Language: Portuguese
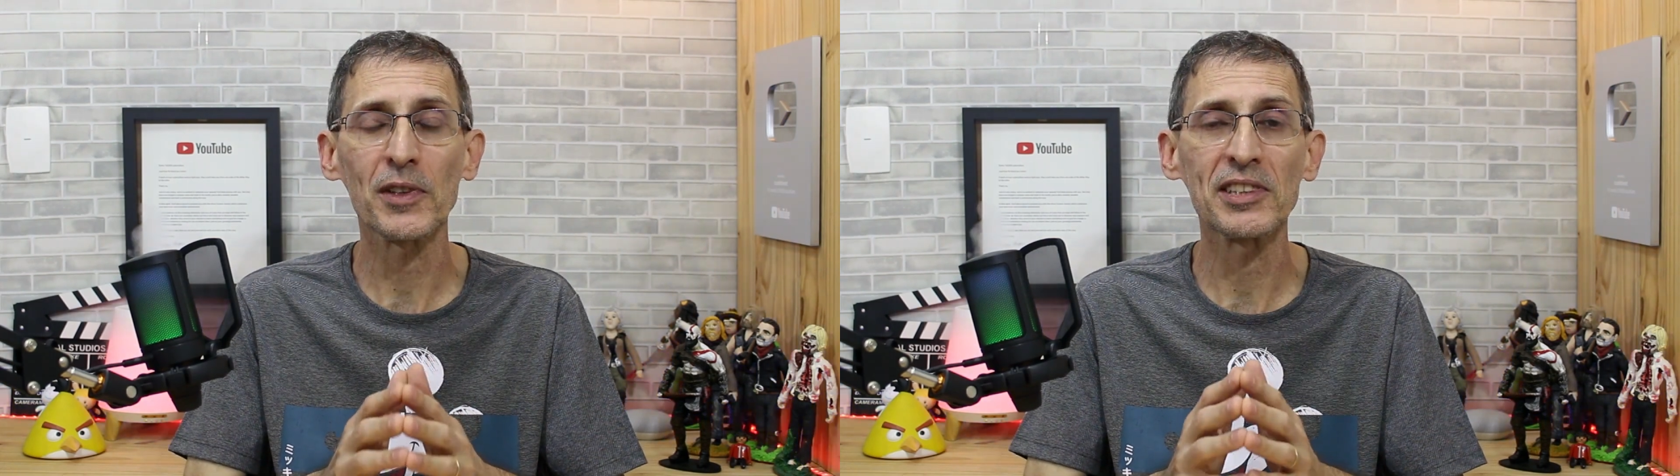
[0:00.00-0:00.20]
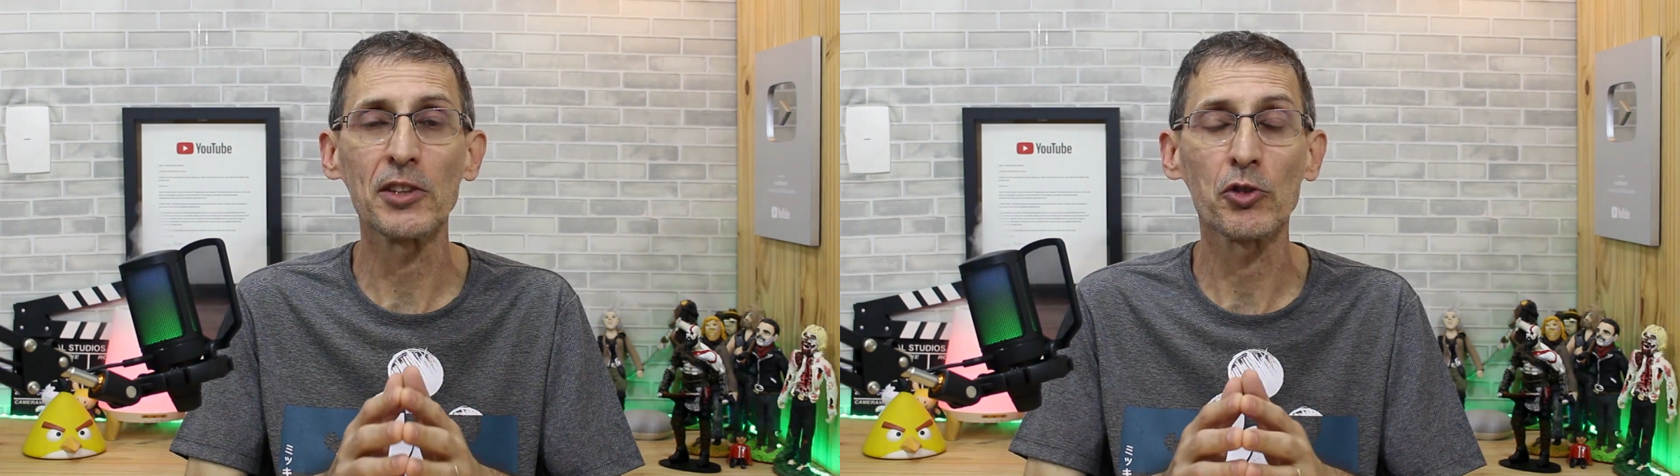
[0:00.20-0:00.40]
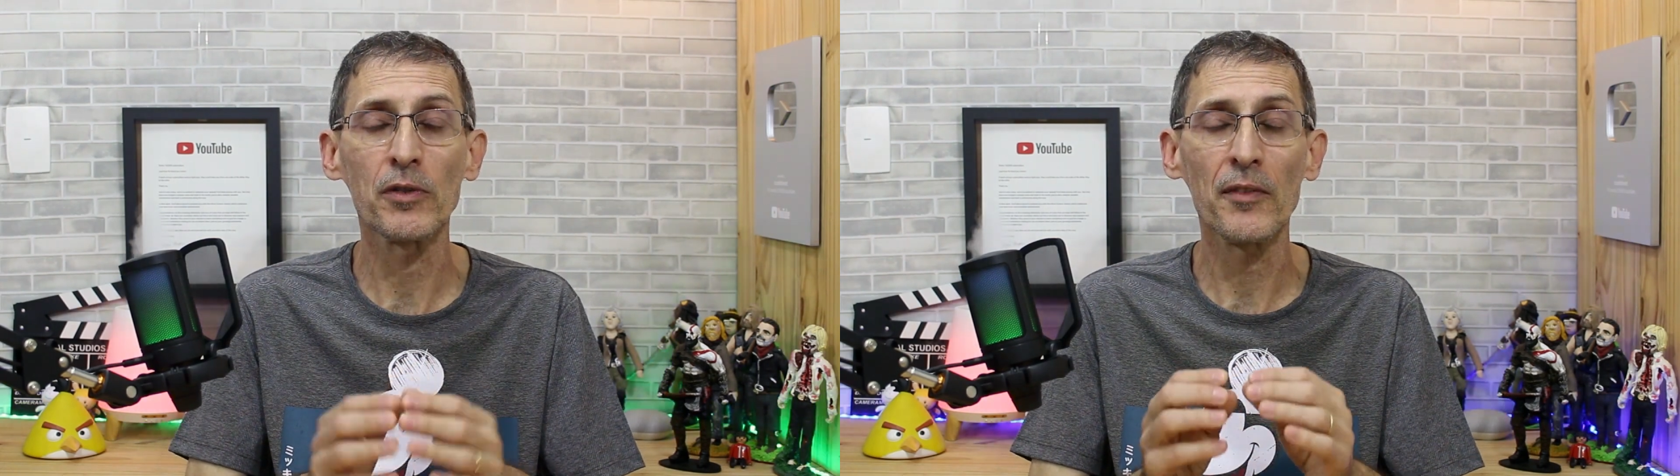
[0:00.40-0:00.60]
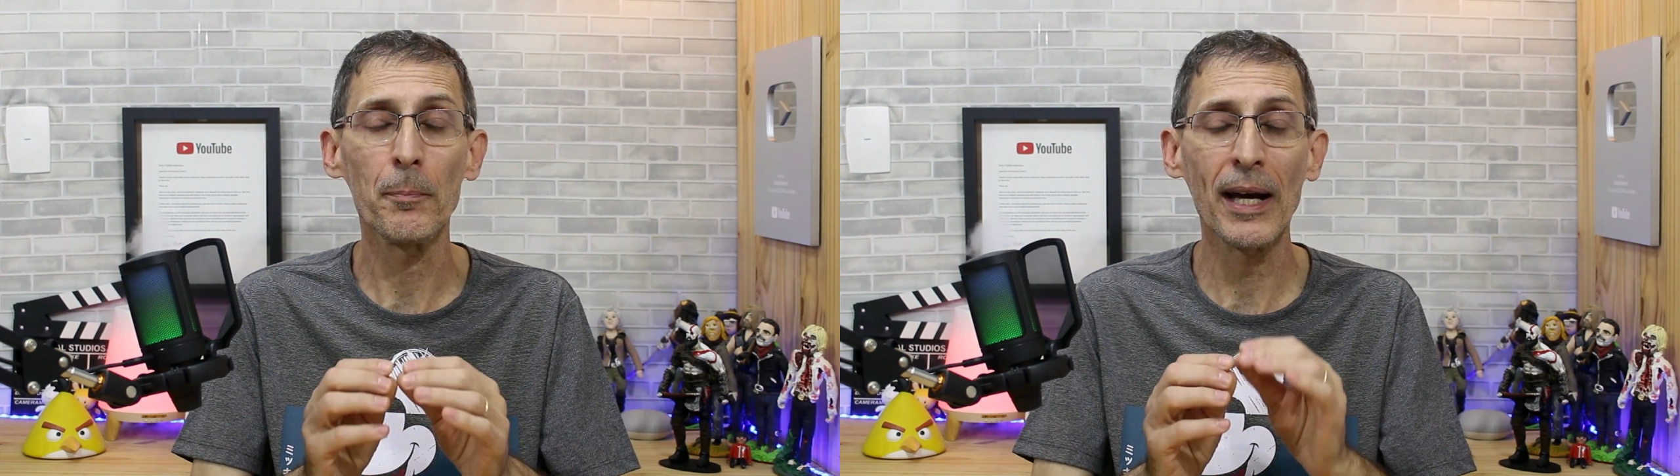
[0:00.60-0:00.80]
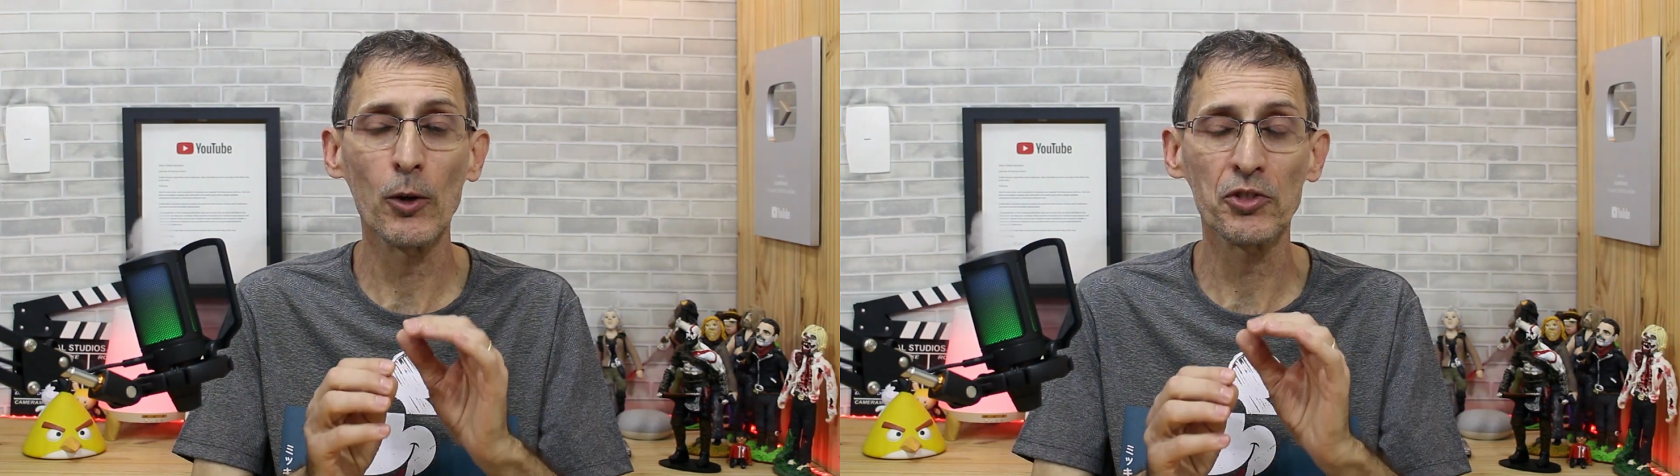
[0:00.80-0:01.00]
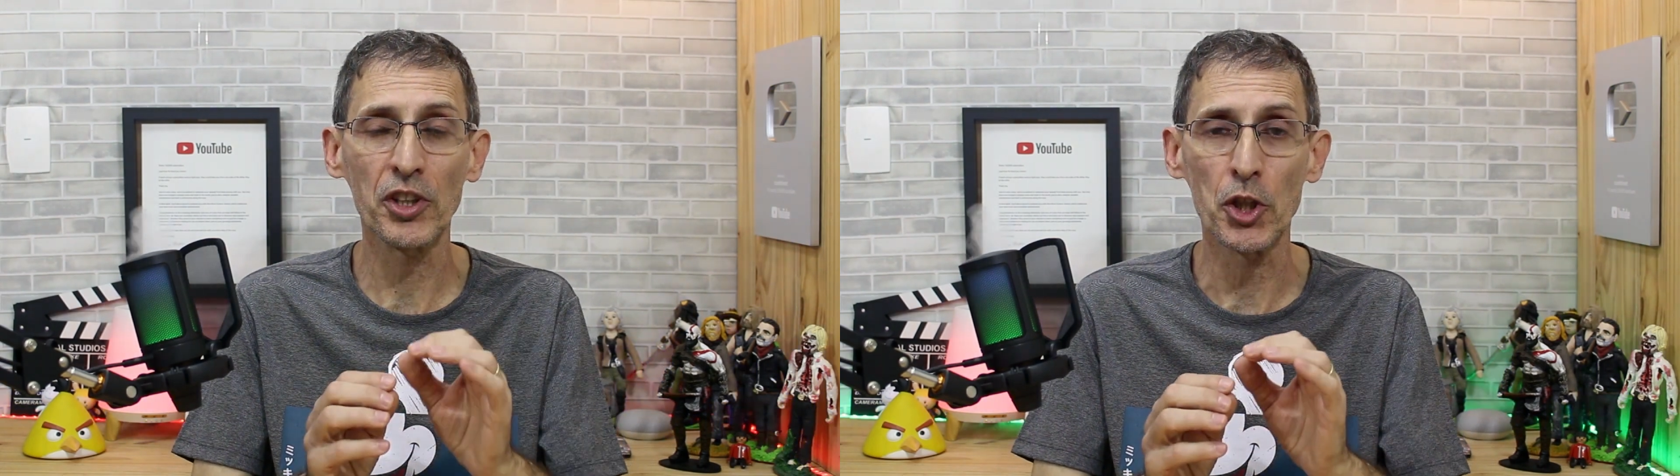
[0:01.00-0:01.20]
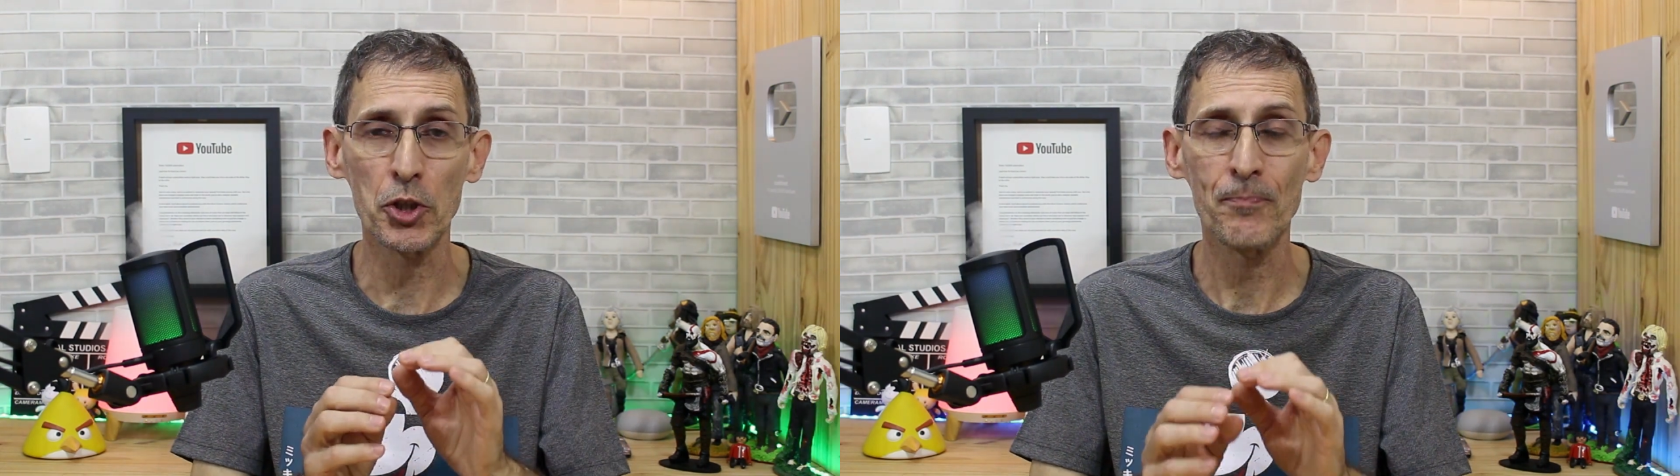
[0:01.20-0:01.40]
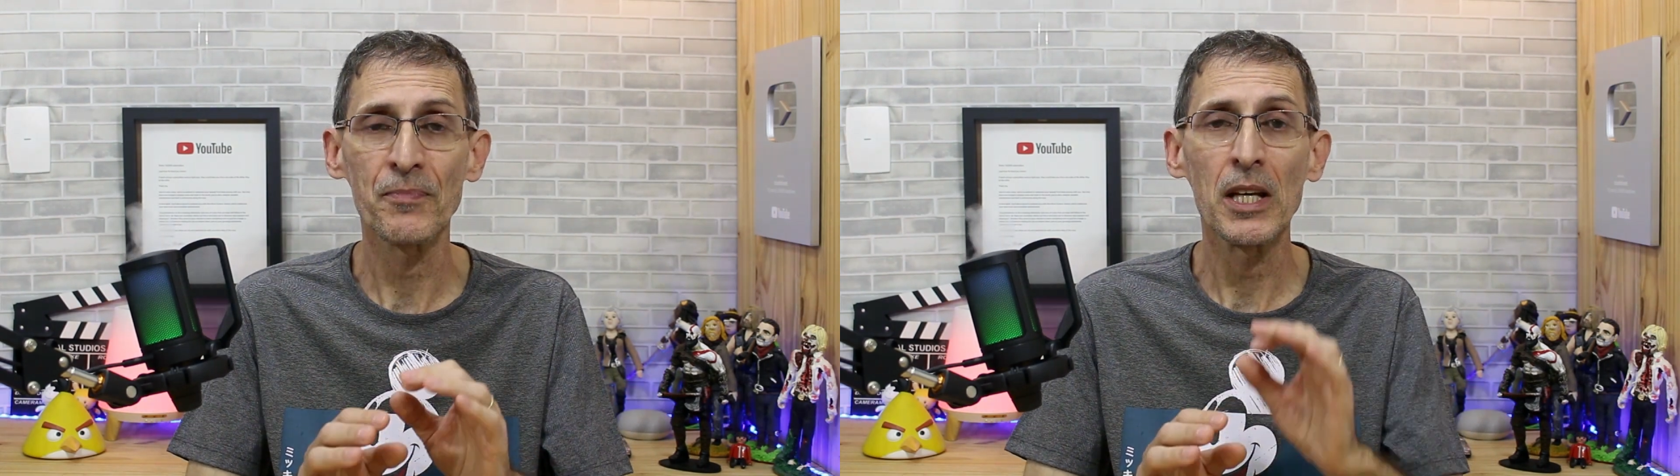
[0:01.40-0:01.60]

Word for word: fazer isso. Você vai pegar o seguinte,